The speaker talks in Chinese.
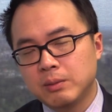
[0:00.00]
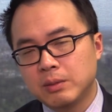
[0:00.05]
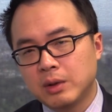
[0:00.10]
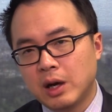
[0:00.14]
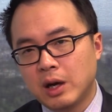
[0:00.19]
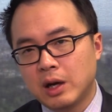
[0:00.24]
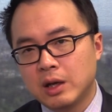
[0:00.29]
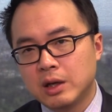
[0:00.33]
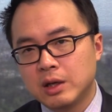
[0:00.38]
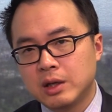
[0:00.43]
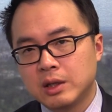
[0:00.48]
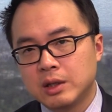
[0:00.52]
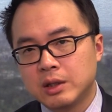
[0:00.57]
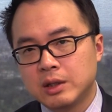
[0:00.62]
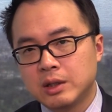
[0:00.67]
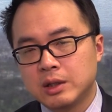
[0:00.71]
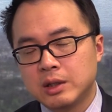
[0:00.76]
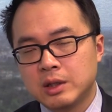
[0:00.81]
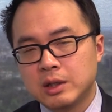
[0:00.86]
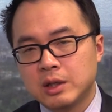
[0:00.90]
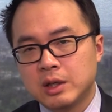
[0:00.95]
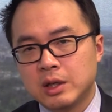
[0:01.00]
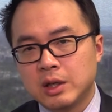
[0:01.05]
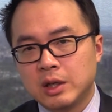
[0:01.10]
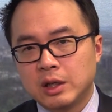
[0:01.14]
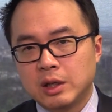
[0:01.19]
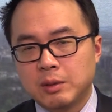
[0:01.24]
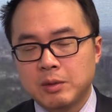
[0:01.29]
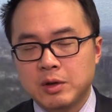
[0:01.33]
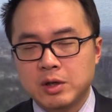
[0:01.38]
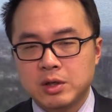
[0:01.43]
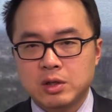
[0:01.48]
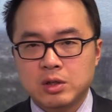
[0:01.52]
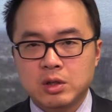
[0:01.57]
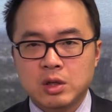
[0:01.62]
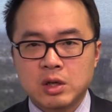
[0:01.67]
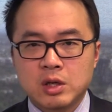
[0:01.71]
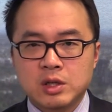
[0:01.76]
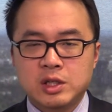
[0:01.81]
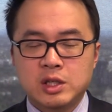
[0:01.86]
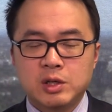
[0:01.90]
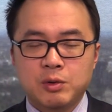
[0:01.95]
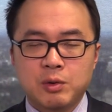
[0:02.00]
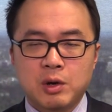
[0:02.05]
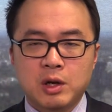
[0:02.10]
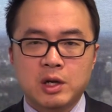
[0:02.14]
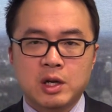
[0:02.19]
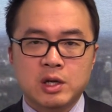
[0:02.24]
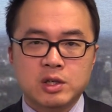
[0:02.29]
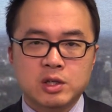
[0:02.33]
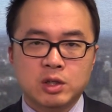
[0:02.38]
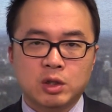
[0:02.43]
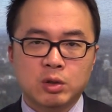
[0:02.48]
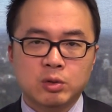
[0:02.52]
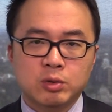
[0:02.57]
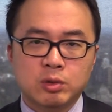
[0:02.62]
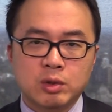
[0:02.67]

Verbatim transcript: 啊。那么希望呢是通